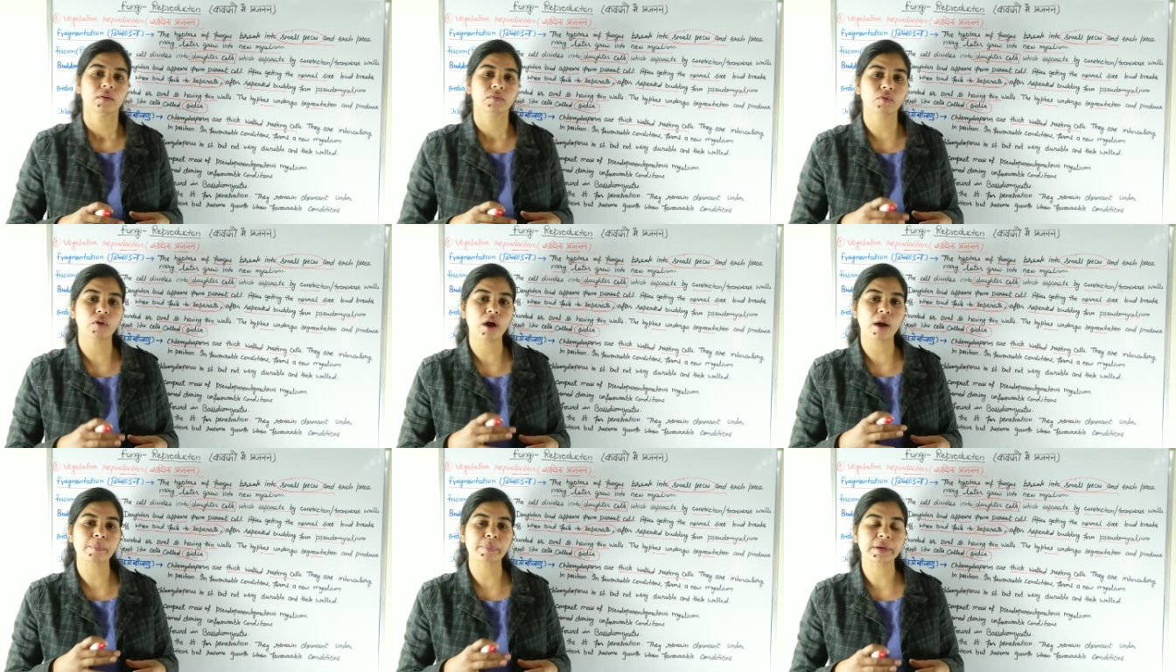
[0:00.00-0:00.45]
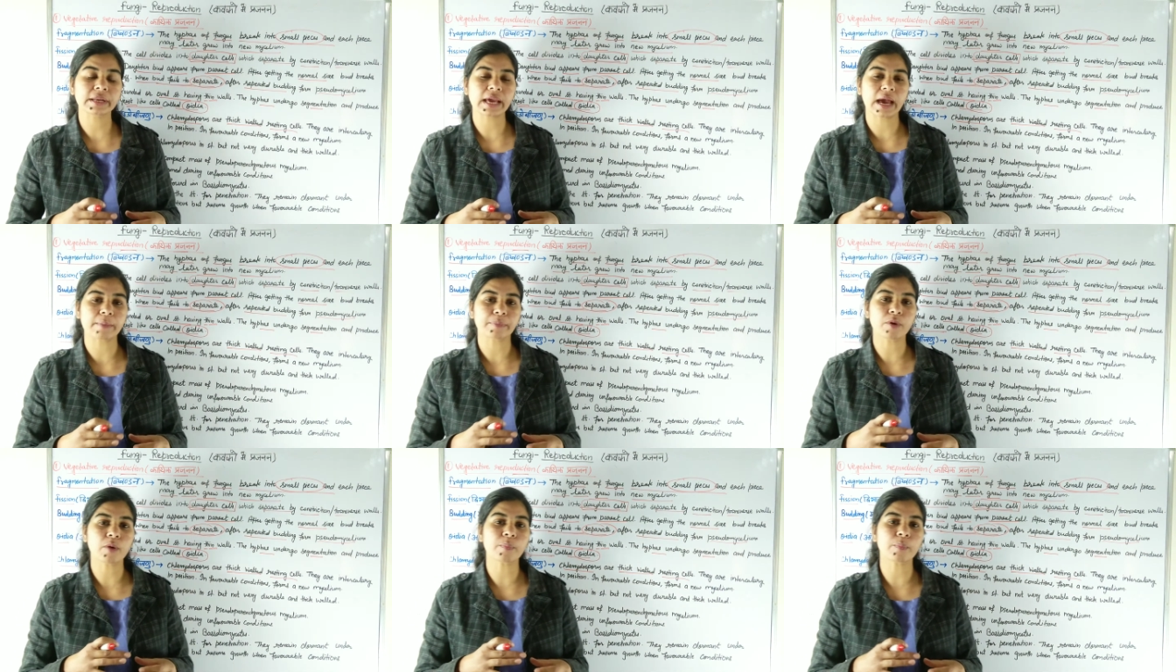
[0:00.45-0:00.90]
वो अपने
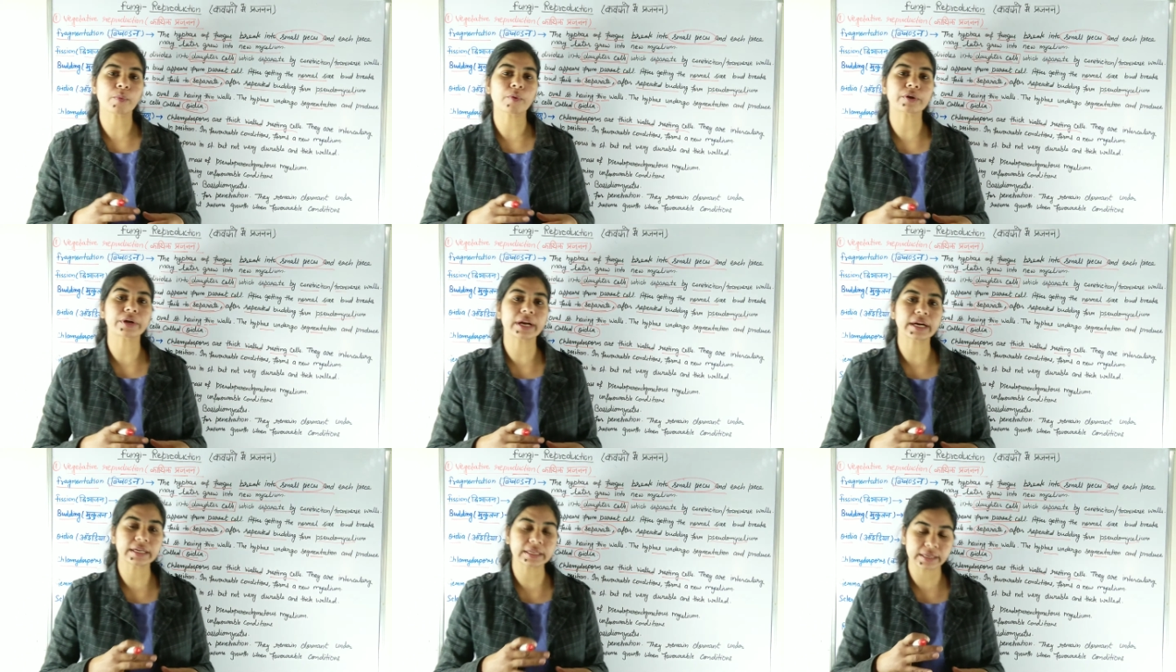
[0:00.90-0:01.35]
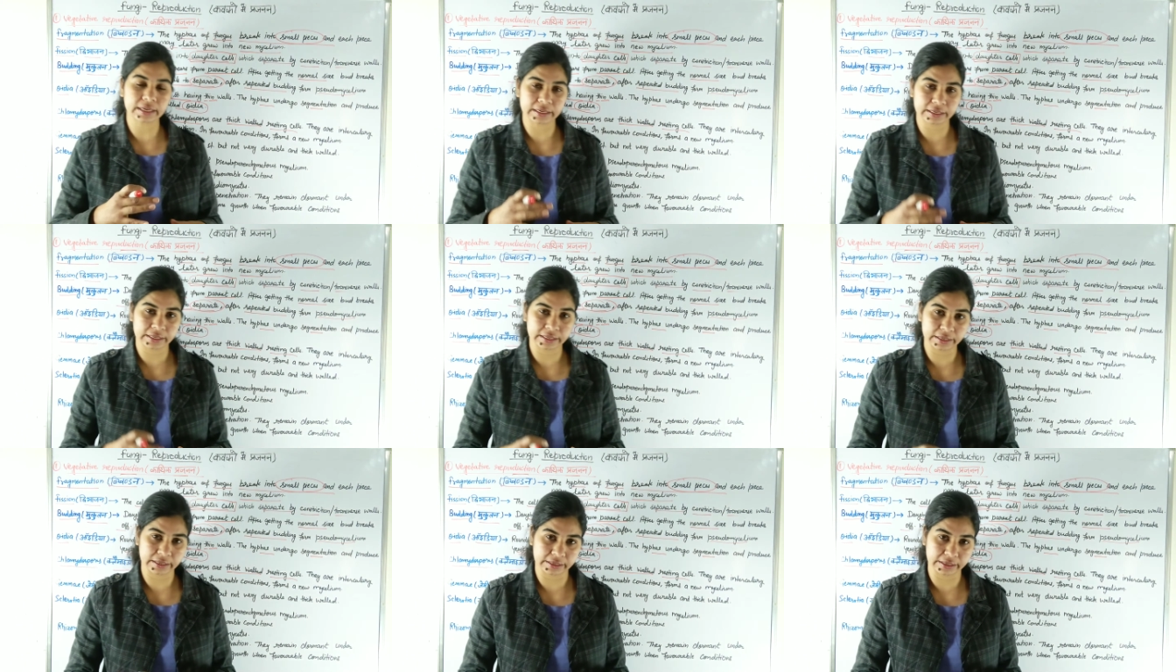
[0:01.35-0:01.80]
आप को प्रोटेक्ट
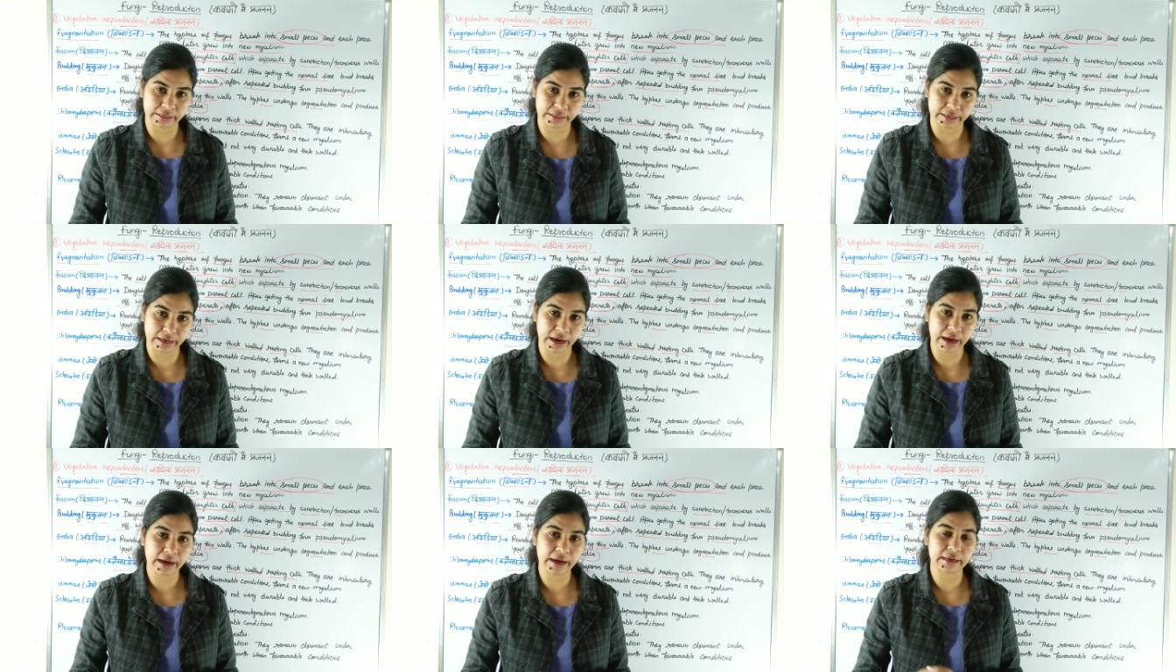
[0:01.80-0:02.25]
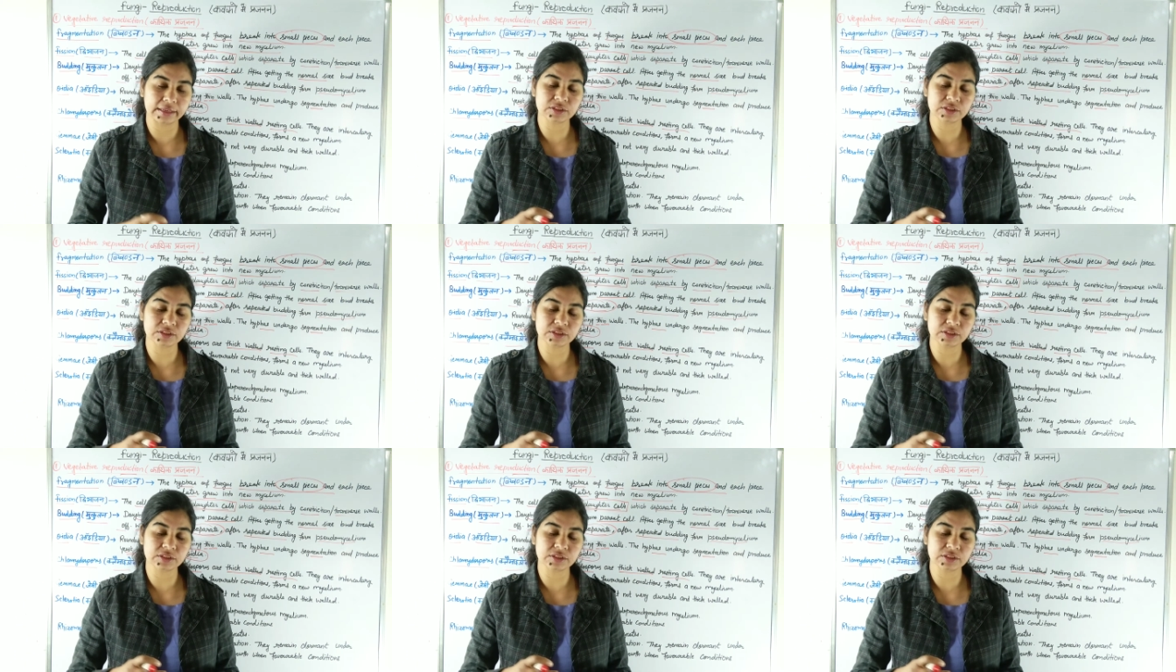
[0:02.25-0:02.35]
करके रखेगा